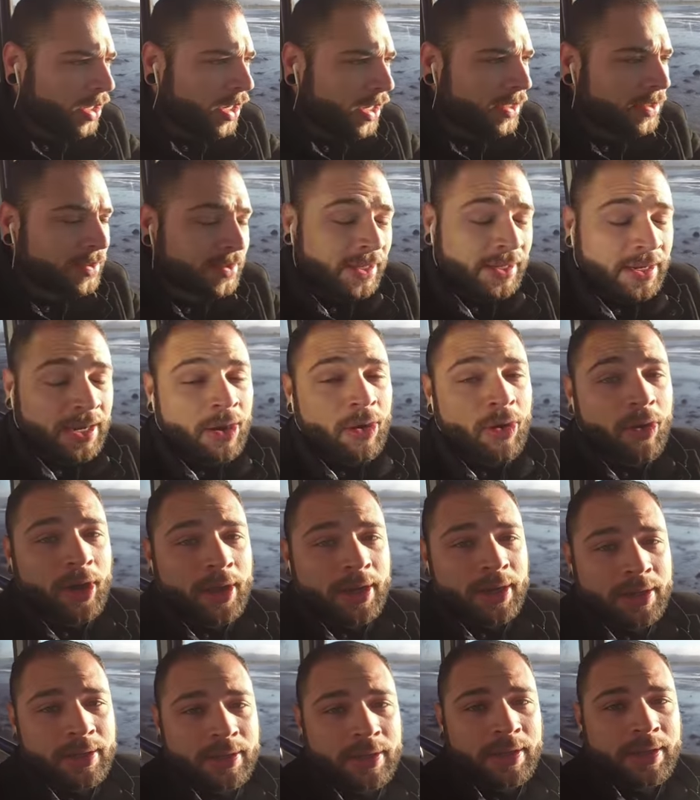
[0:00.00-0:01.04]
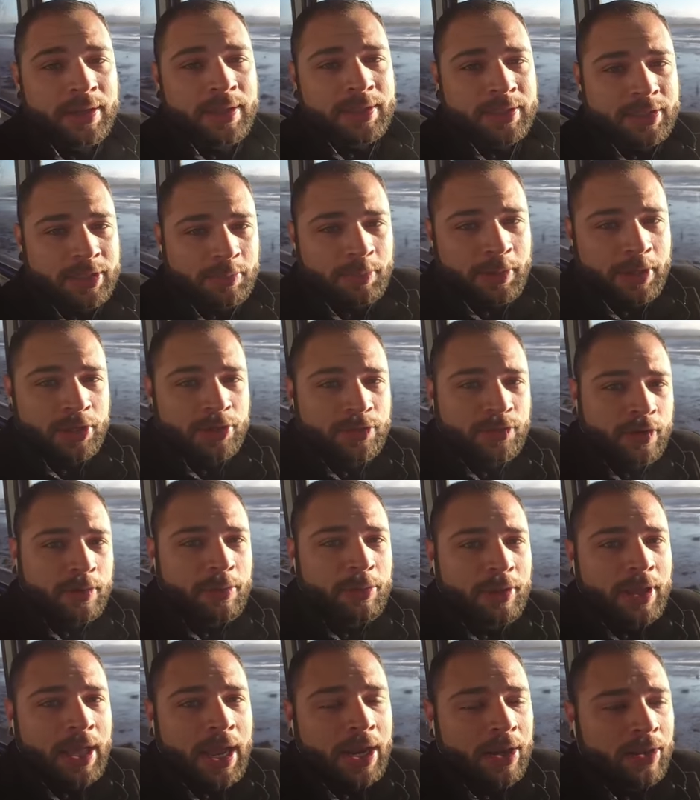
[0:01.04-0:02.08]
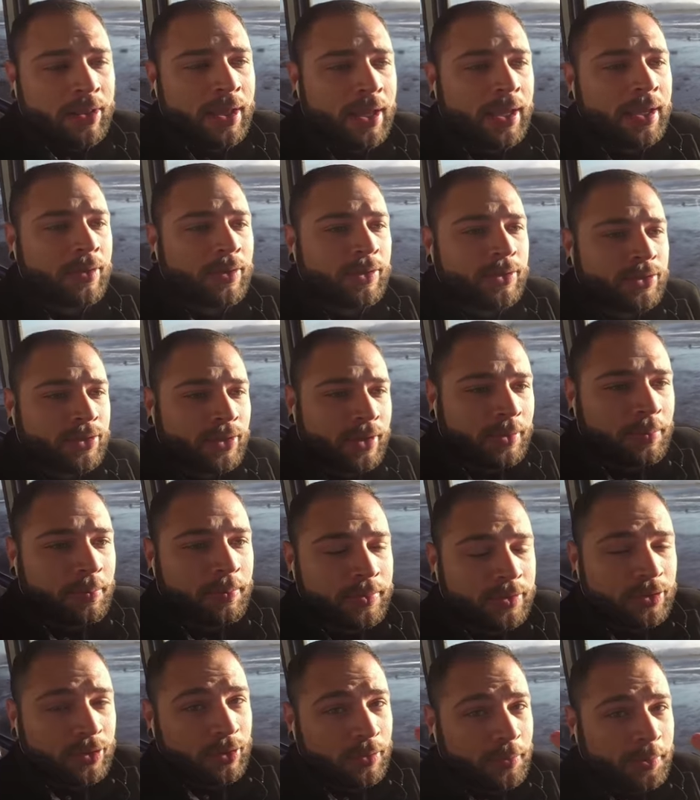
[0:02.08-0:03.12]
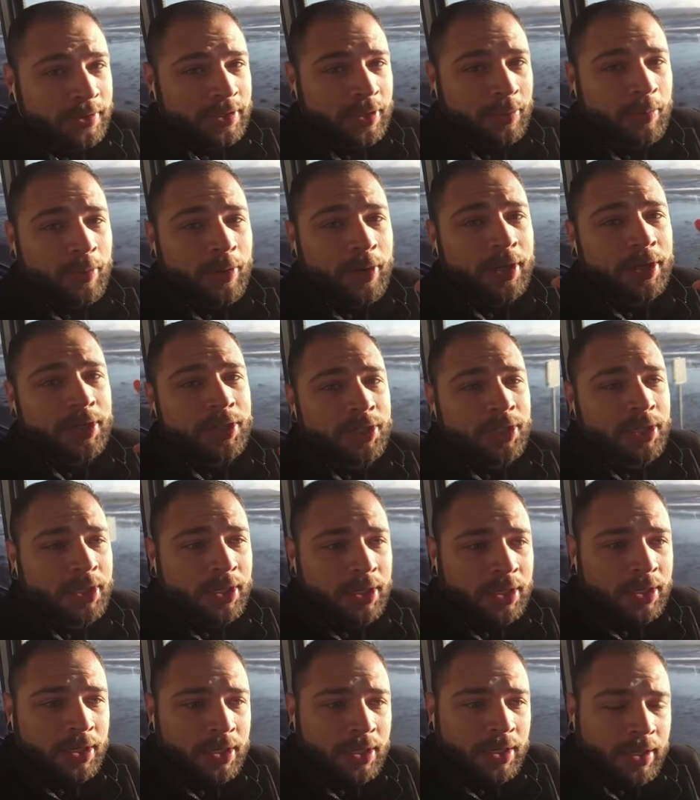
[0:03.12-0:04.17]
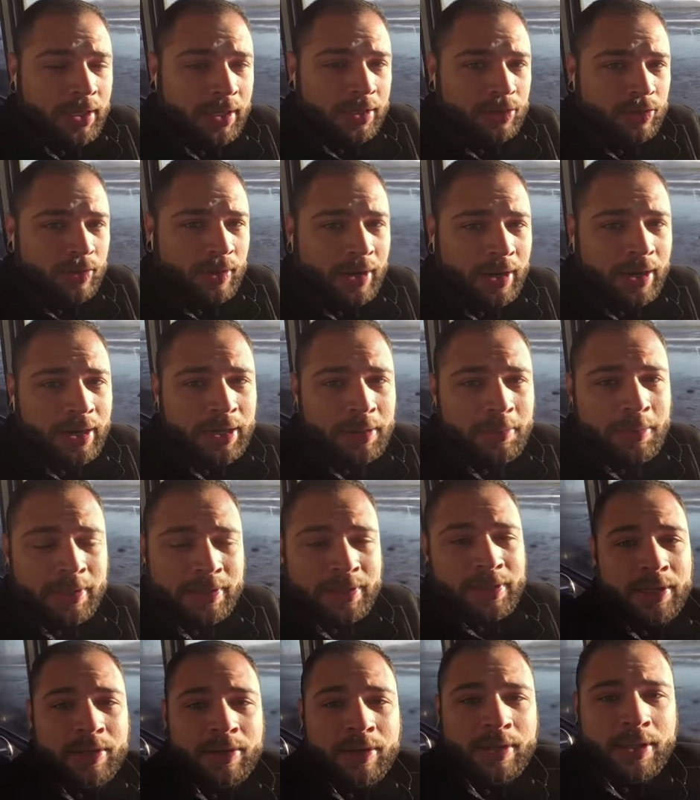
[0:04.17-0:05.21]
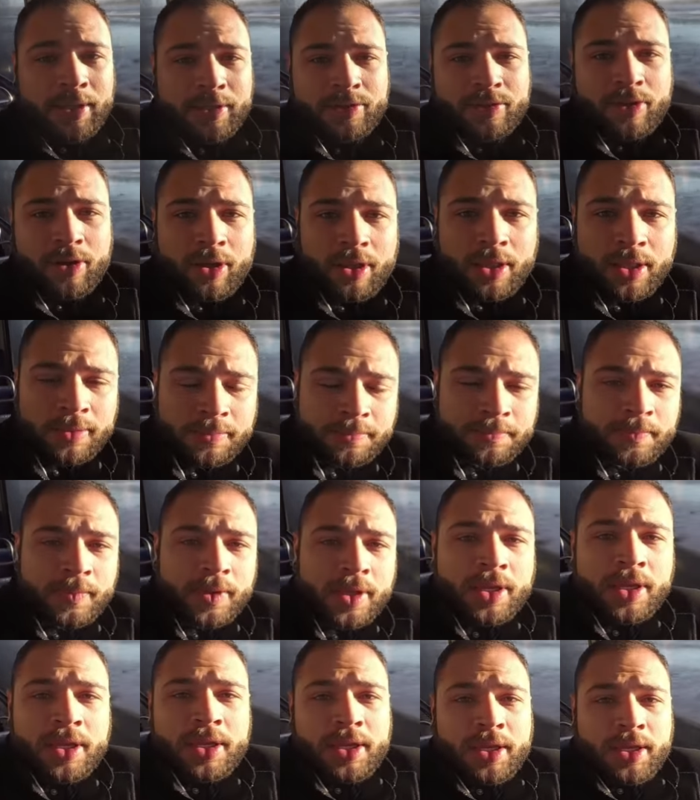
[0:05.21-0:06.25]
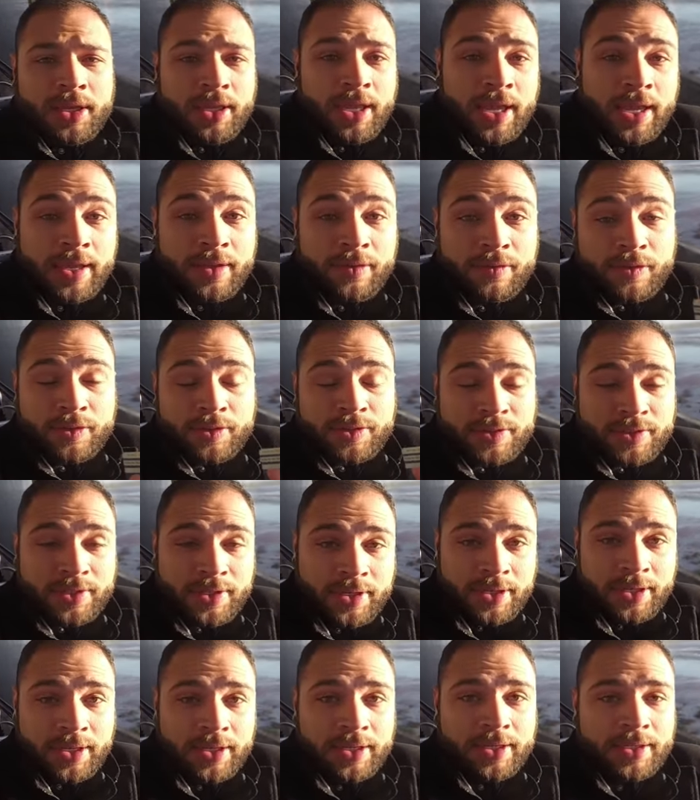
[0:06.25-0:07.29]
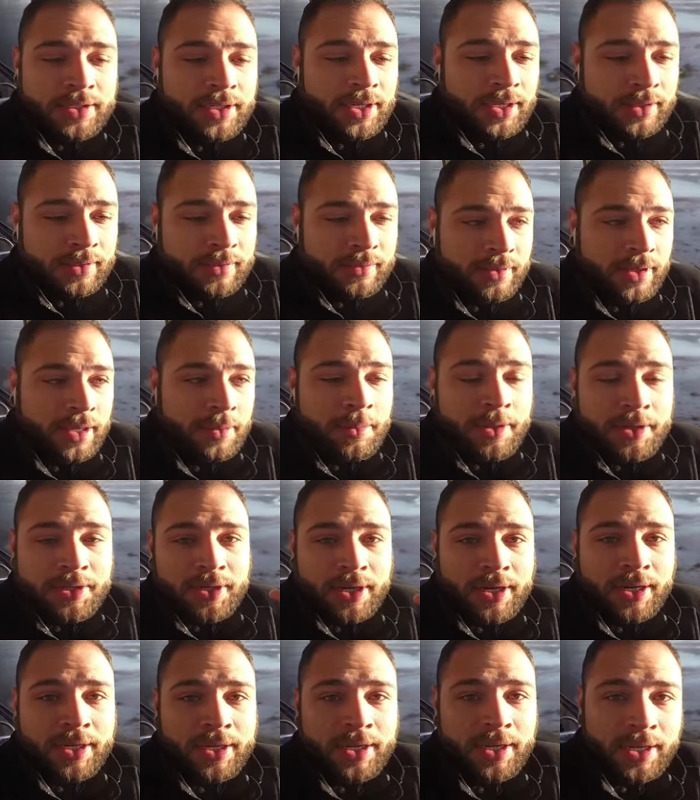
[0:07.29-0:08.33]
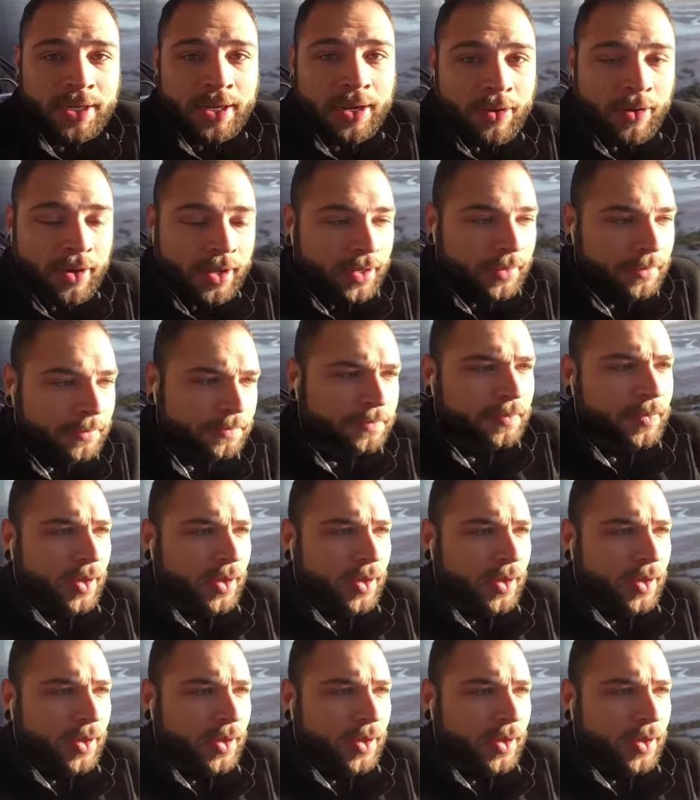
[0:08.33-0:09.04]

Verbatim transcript: Aí sai na hora, você preenche o formulário lá com o seu, seu passaporte e a sua carta matrícula da escola. E aí você já emite a carteirinha na hora.